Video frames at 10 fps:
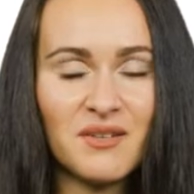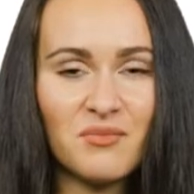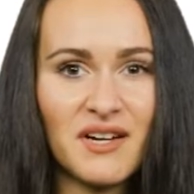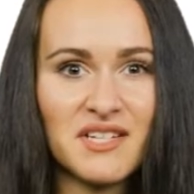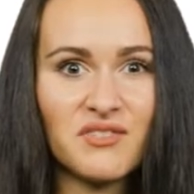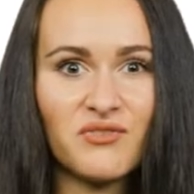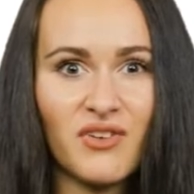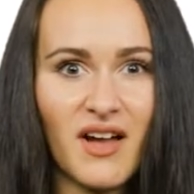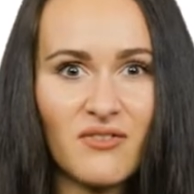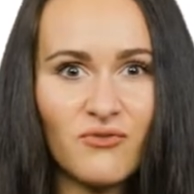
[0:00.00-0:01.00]
im Bereich
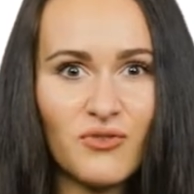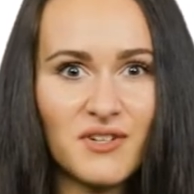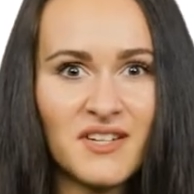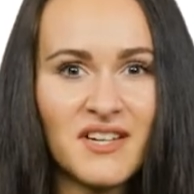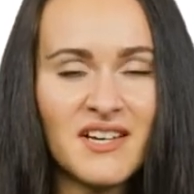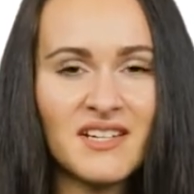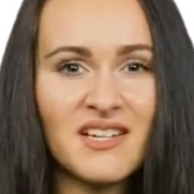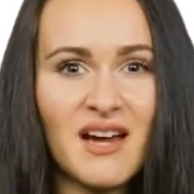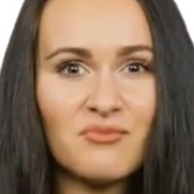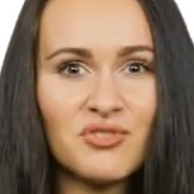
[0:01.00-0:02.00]
Frankfurt,
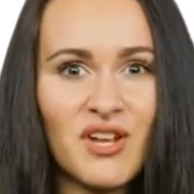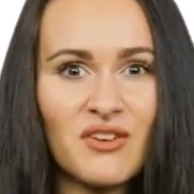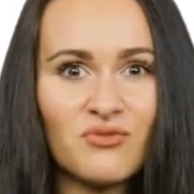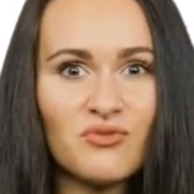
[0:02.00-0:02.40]
Darmstadt